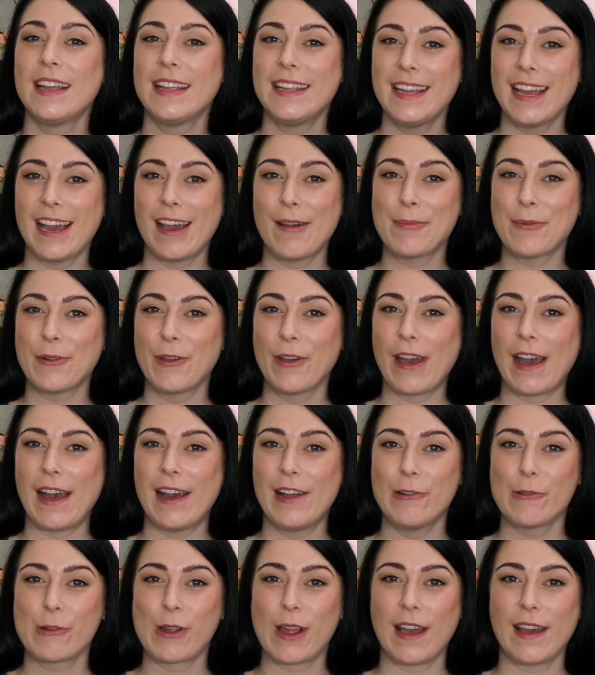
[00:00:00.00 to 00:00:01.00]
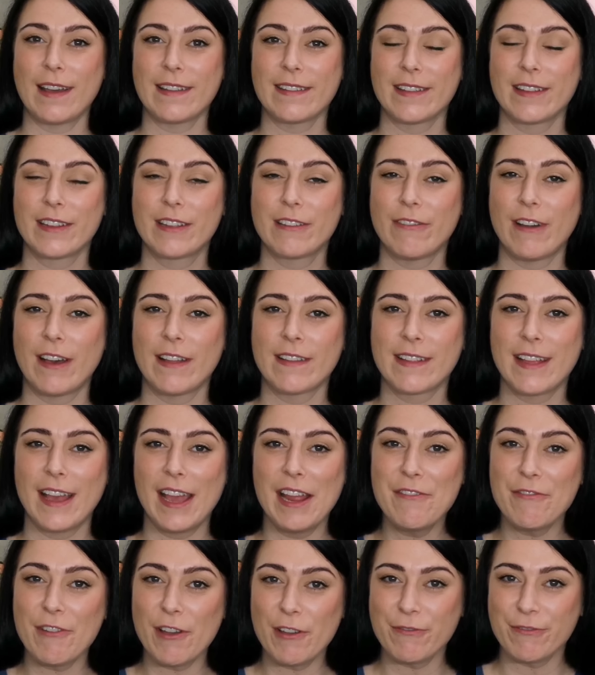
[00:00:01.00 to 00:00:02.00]
Ihr habt eure Alukasien quasi
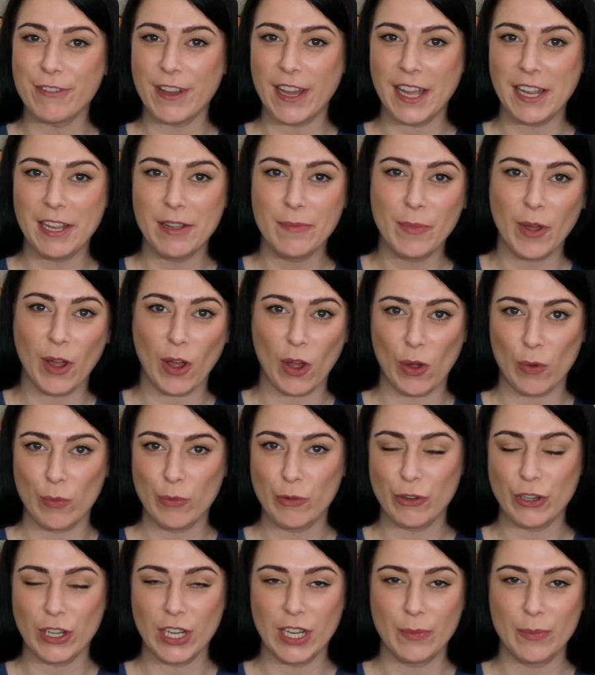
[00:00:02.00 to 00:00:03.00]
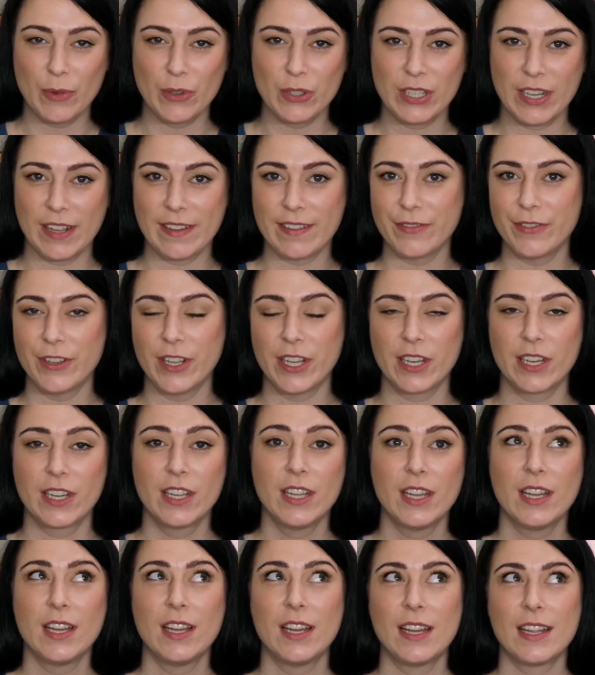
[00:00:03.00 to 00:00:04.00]
einfach frei im Raum stehen und
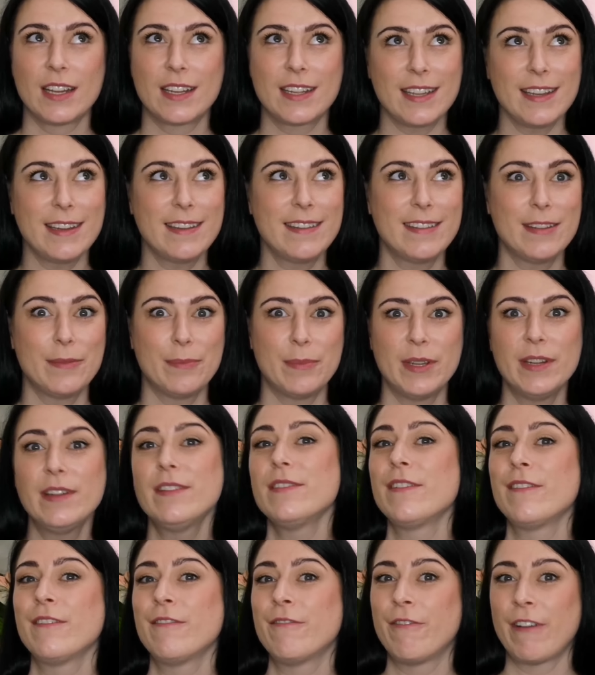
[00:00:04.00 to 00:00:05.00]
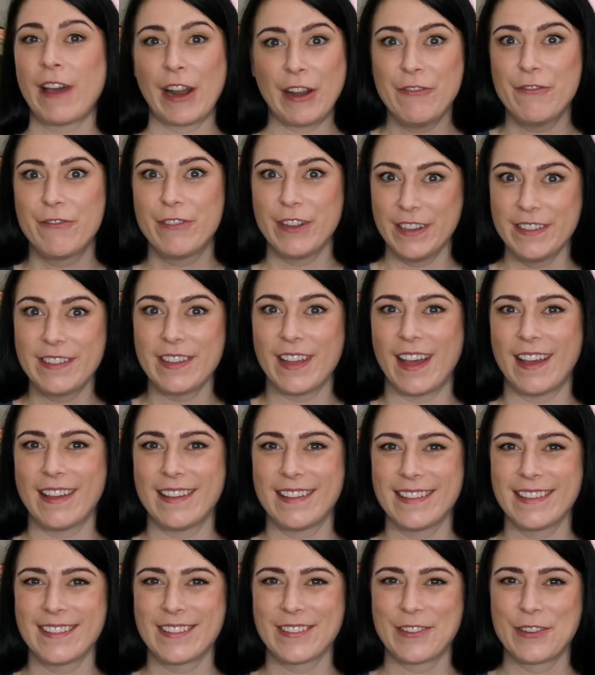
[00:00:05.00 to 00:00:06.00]
deswegen kriegen sie mit, wann Winter
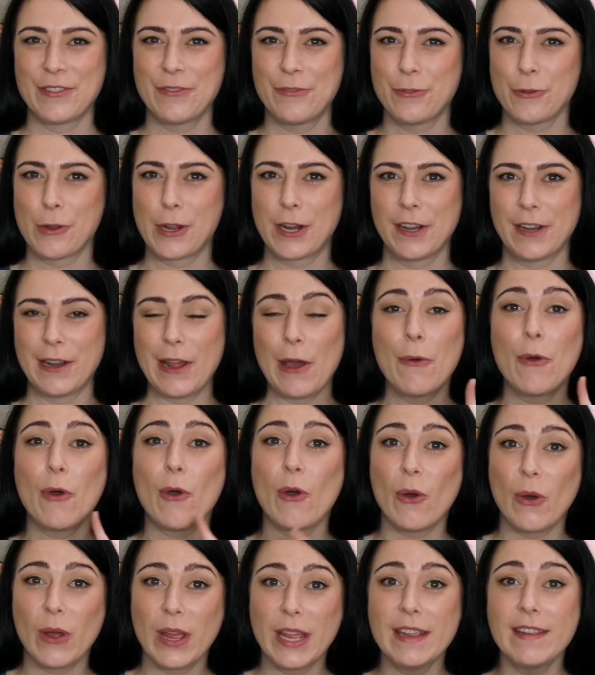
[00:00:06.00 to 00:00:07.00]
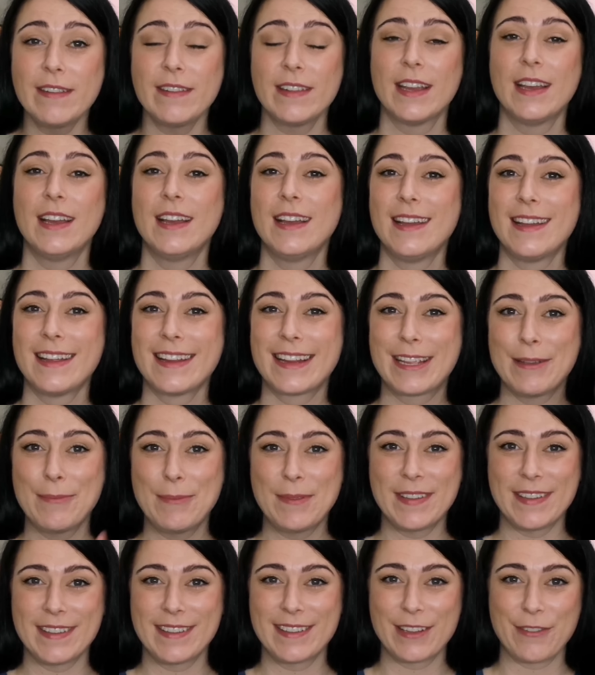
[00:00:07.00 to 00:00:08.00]
ist. Und für genau euch
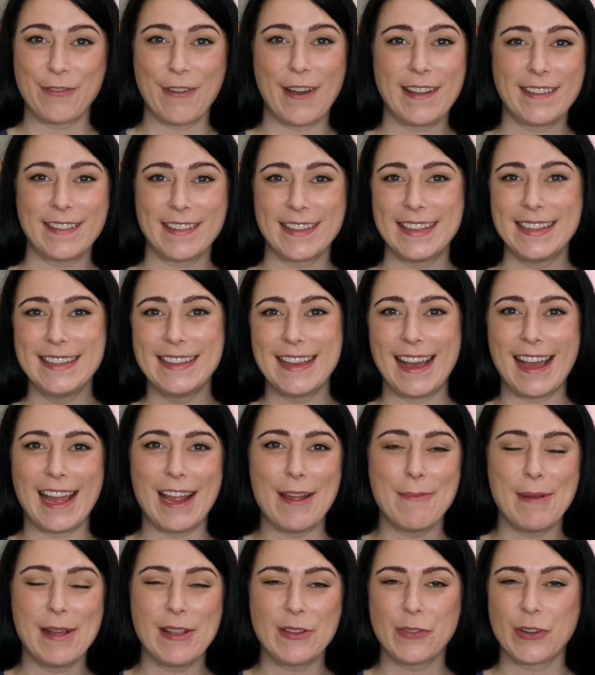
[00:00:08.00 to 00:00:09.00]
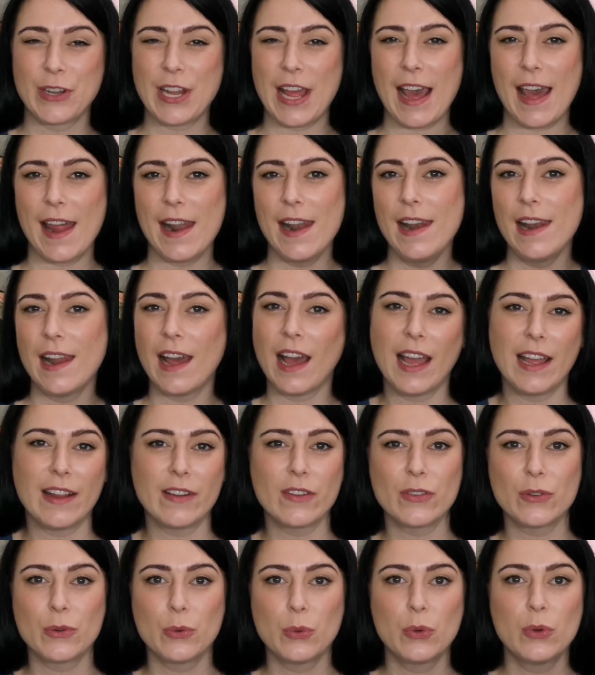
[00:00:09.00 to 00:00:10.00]
gibt es jetzt quasi hier einmal so eine
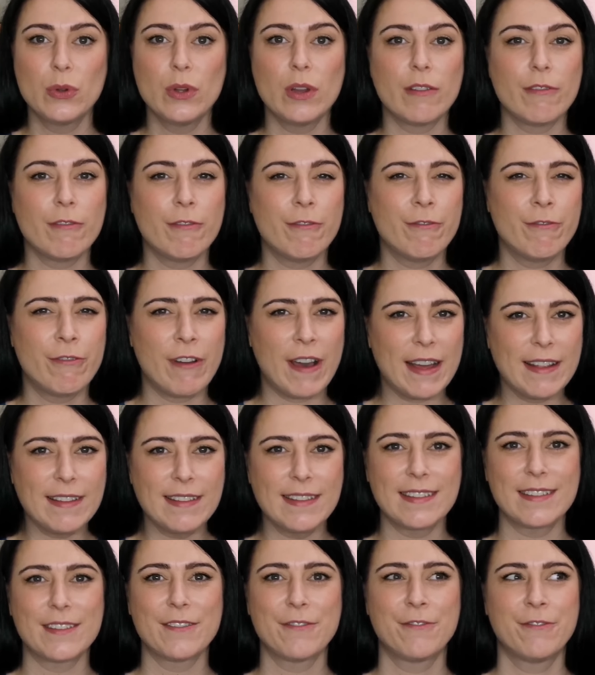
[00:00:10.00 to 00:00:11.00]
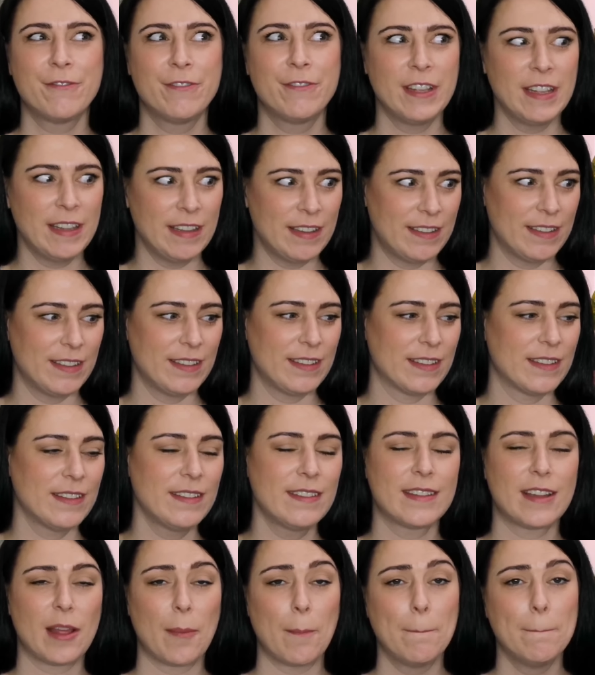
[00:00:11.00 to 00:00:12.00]
Anleitung, was wichtig
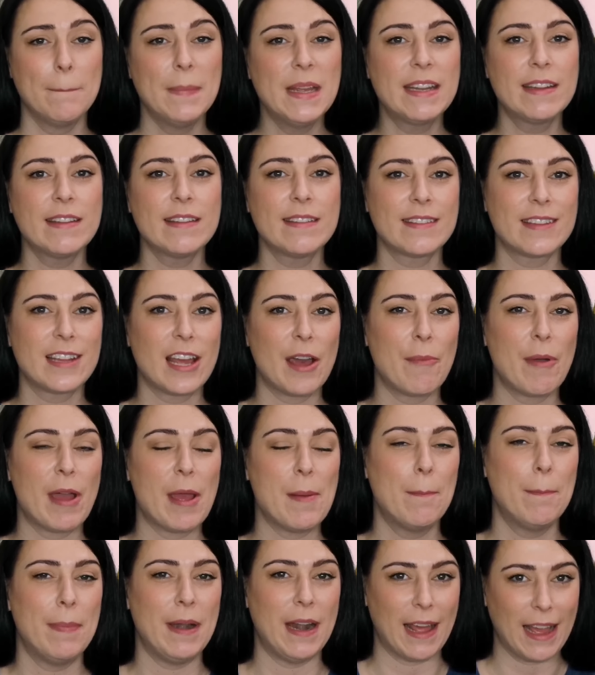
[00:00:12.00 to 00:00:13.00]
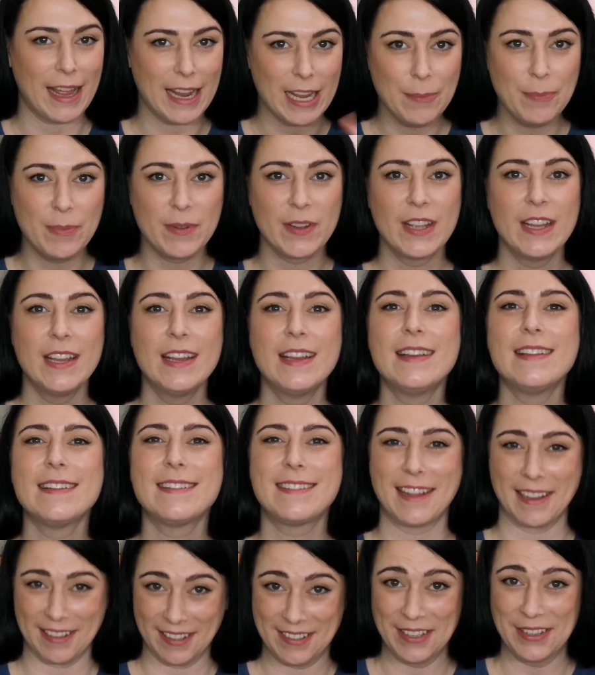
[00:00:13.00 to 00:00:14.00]
ist, damit es dabei bleibt,
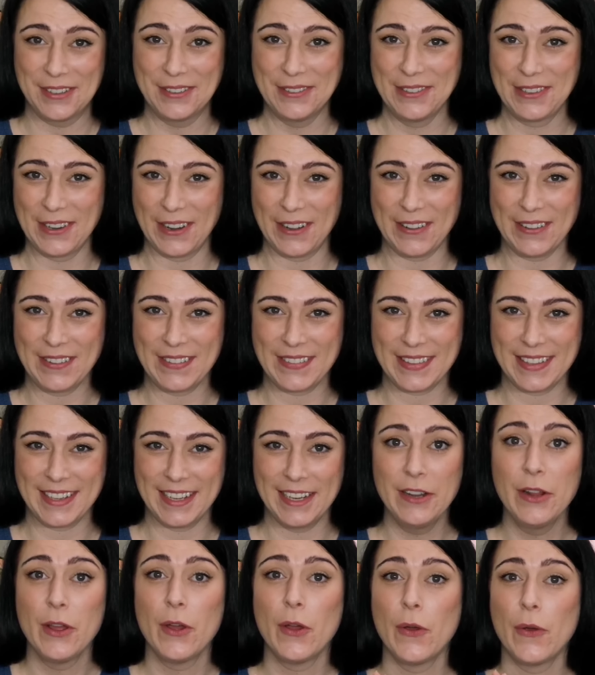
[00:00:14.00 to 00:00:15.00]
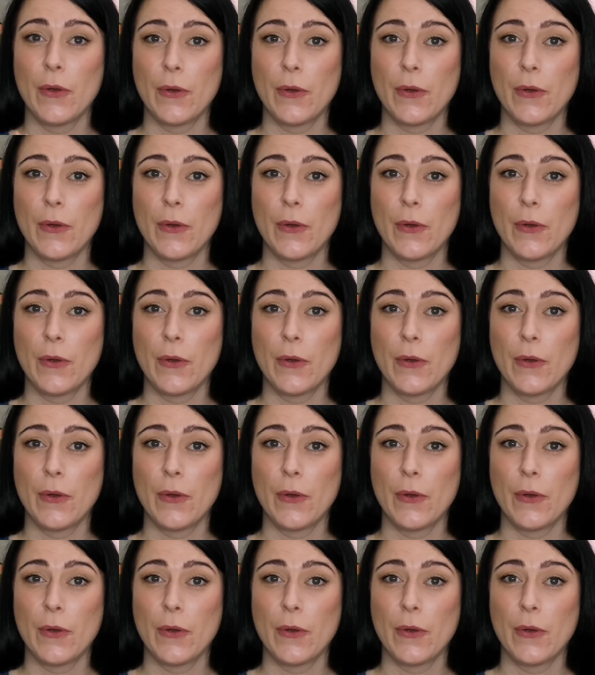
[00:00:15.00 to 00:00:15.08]
dass sie gut aussehen.